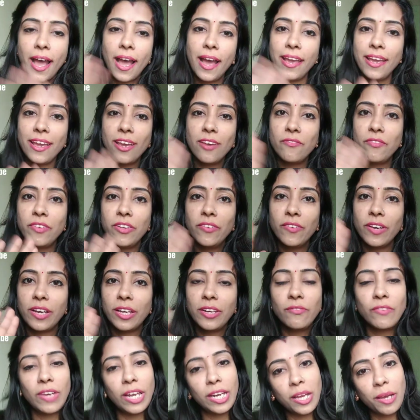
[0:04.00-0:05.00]
हाय
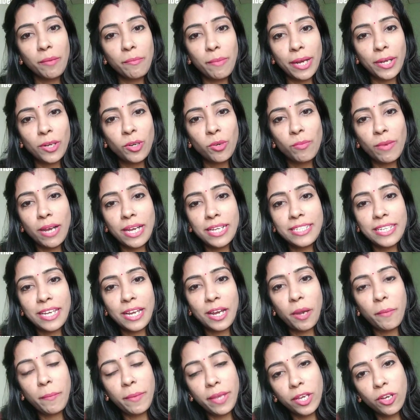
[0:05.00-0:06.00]
एवरीवन वेलकम बैक टू माय
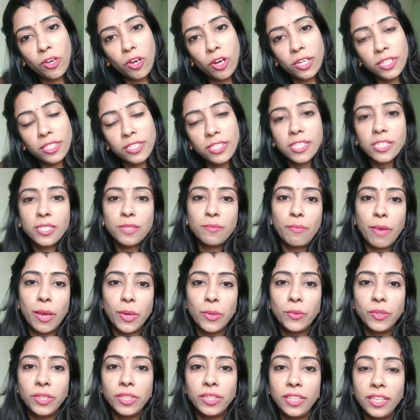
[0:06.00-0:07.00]
चैनल बी गॉर्जियस
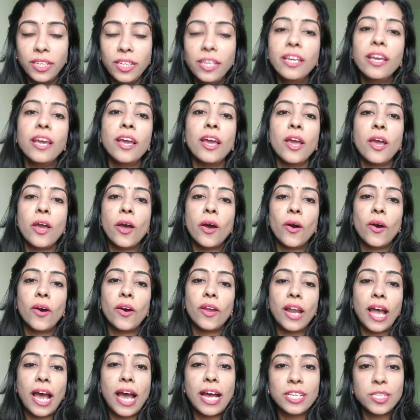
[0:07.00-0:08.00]
मैं हूं निधि
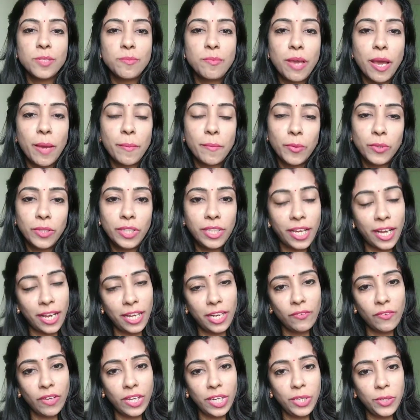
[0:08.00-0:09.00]
और आज मैं आपको
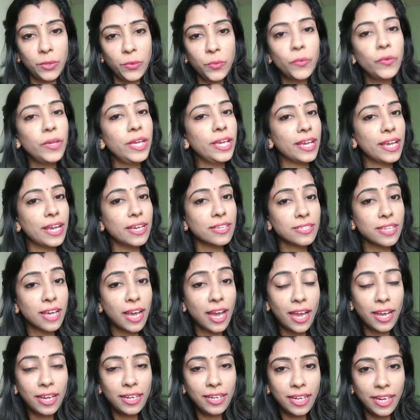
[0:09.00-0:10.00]
दिखाने वाली हूं एक ऐसा
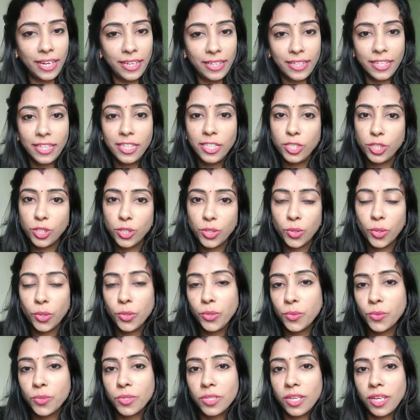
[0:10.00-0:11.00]
हाइलाइटर जिसको
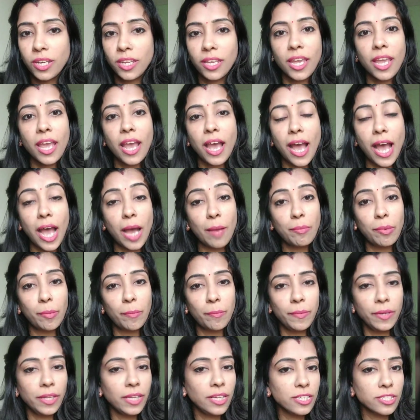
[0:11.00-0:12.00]
यूज़ करके आप
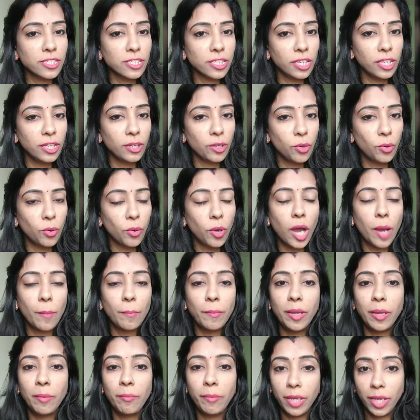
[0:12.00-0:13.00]
अपनी स्किन को
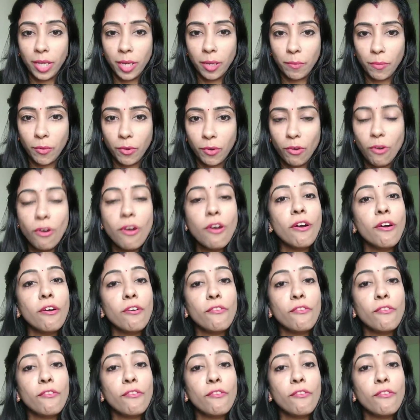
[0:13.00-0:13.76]
अपने मेकअप को